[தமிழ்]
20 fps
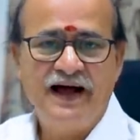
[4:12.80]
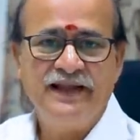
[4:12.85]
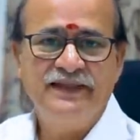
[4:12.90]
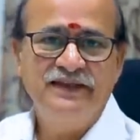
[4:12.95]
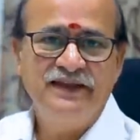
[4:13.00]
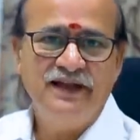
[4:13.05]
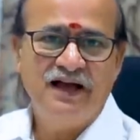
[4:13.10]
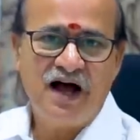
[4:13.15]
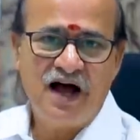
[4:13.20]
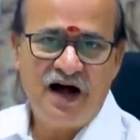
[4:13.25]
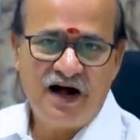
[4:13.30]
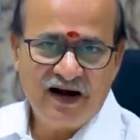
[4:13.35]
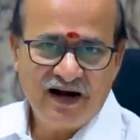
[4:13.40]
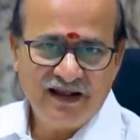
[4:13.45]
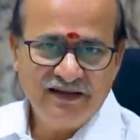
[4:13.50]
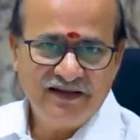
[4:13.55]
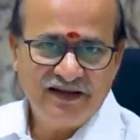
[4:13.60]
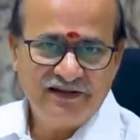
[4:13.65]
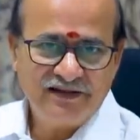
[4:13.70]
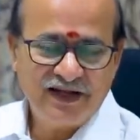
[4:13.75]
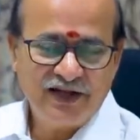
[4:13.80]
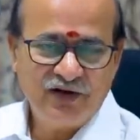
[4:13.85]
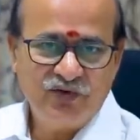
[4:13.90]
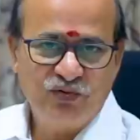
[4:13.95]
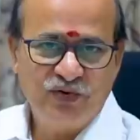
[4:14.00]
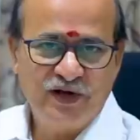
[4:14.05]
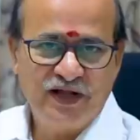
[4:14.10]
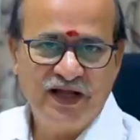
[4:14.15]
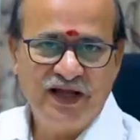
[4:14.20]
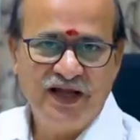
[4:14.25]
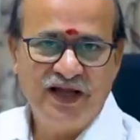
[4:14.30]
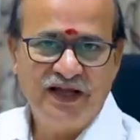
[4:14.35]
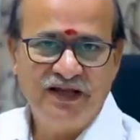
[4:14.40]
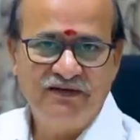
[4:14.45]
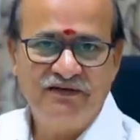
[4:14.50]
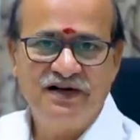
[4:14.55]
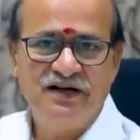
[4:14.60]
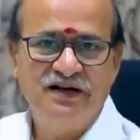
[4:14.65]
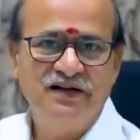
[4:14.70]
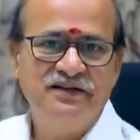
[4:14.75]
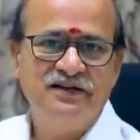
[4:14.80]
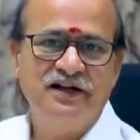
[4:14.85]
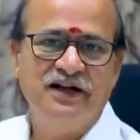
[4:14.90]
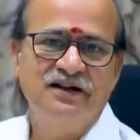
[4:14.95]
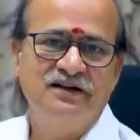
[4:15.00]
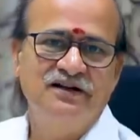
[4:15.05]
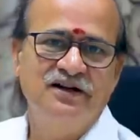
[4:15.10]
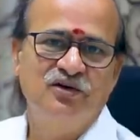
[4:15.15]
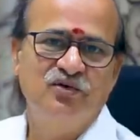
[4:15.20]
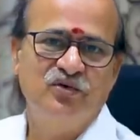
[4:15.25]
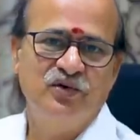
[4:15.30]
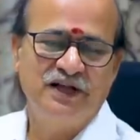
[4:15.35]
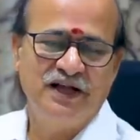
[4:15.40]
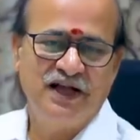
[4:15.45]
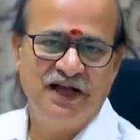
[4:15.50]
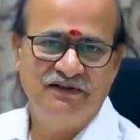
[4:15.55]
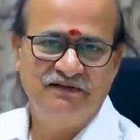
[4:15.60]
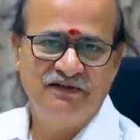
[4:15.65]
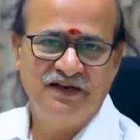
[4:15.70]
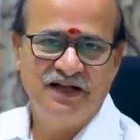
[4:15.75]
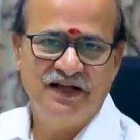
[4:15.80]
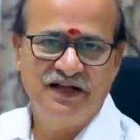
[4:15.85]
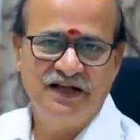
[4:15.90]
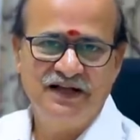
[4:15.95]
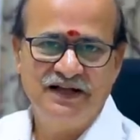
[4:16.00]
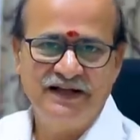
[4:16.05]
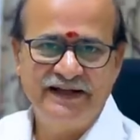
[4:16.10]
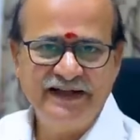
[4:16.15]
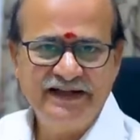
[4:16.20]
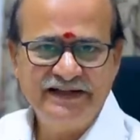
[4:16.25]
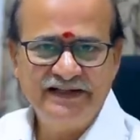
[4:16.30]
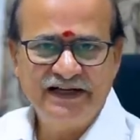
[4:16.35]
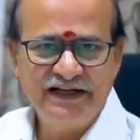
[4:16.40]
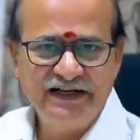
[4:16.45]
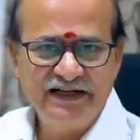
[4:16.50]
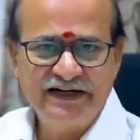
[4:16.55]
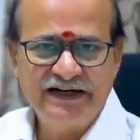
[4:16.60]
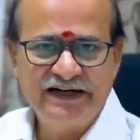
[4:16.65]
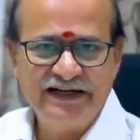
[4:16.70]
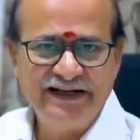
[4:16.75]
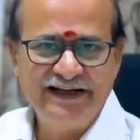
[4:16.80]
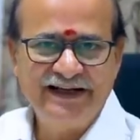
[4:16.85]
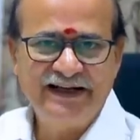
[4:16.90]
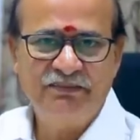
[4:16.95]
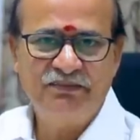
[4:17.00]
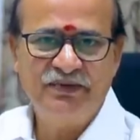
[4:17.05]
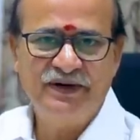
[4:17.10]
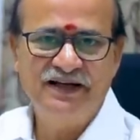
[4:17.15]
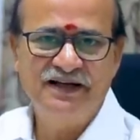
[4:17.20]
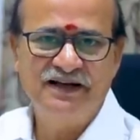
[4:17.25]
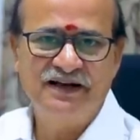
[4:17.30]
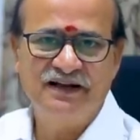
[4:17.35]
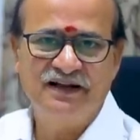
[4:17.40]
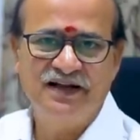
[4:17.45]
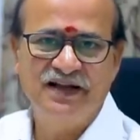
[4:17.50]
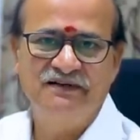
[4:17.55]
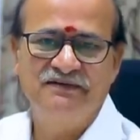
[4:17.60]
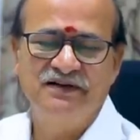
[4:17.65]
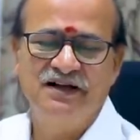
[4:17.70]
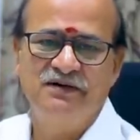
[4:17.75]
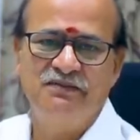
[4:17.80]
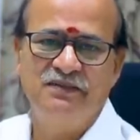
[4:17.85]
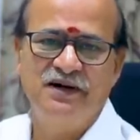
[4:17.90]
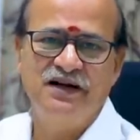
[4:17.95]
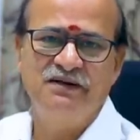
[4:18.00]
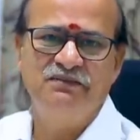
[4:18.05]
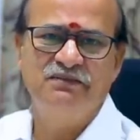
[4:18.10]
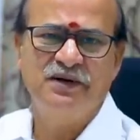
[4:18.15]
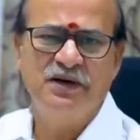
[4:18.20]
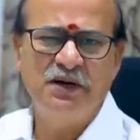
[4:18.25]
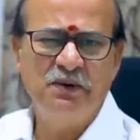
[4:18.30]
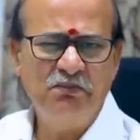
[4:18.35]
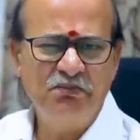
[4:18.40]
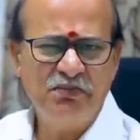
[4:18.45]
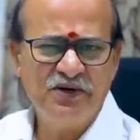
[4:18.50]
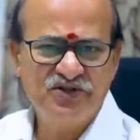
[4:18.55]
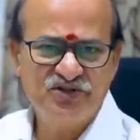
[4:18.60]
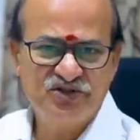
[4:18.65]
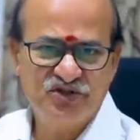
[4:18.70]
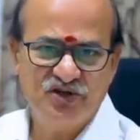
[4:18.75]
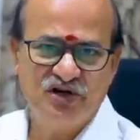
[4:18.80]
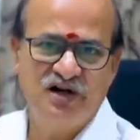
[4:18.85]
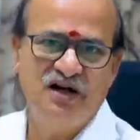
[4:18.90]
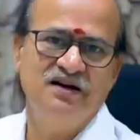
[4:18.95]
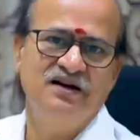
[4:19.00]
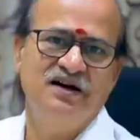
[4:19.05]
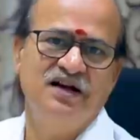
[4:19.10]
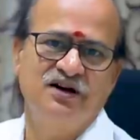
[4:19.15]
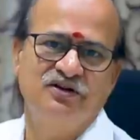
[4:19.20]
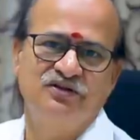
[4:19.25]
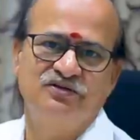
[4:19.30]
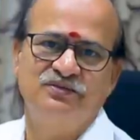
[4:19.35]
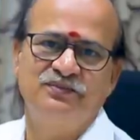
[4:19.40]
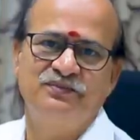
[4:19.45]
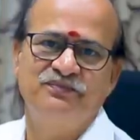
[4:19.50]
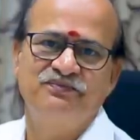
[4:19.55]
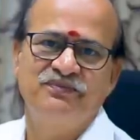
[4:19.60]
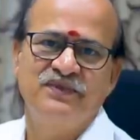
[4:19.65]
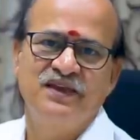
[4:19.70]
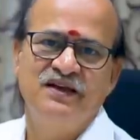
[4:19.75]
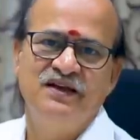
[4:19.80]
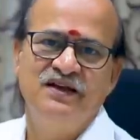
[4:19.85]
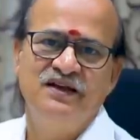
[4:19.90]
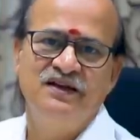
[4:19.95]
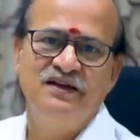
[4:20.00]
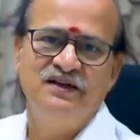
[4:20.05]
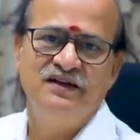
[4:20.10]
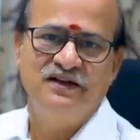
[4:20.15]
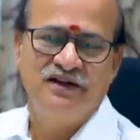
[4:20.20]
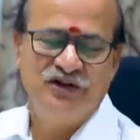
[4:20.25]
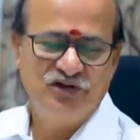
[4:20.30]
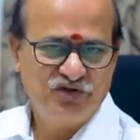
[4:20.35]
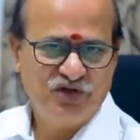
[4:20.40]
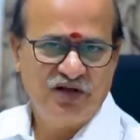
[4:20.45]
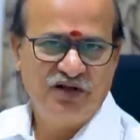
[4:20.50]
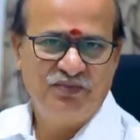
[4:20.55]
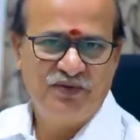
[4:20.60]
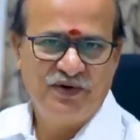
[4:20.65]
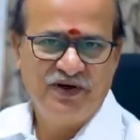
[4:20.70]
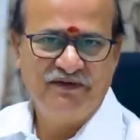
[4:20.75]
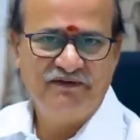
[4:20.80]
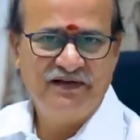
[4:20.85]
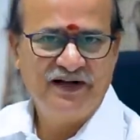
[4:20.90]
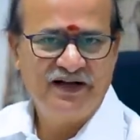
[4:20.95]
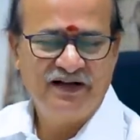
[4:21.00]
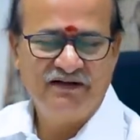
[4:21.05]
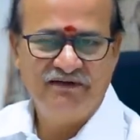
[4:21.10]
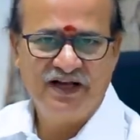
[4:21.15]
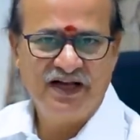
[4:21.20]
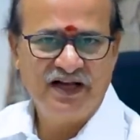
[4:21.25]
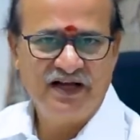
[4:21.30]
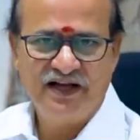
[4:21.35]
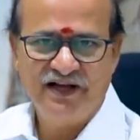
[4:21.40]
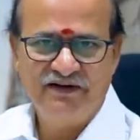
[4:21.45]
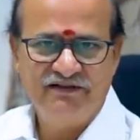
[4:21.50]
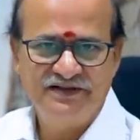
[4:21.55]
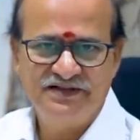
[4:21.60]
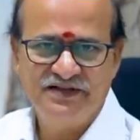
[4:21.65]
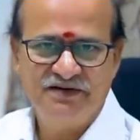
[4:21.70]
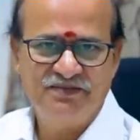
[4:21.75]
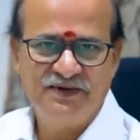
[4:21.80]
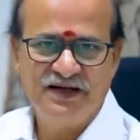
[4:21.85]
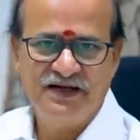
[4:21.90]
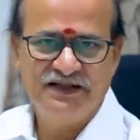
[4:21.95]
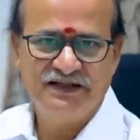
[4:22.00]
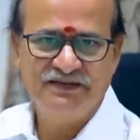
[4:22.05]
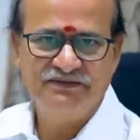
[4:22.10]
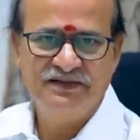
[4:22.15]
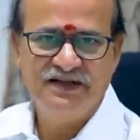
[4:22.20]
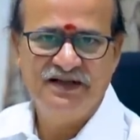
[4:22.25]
அந்த ஆனந்தத்தை கூட இவர்கள் தடுக்கக்கூடிய அளவில் நீட் அண்டு க்ளீன் அப்படிங்கிறதுல இவங்க மனம் ரொம்ப ஸ்ட்ராங்காக இருக்கும் இன்னும் சொல்லப்போனால் வீட்டில் வேலைக்காரி வச்சுருப்பாங்க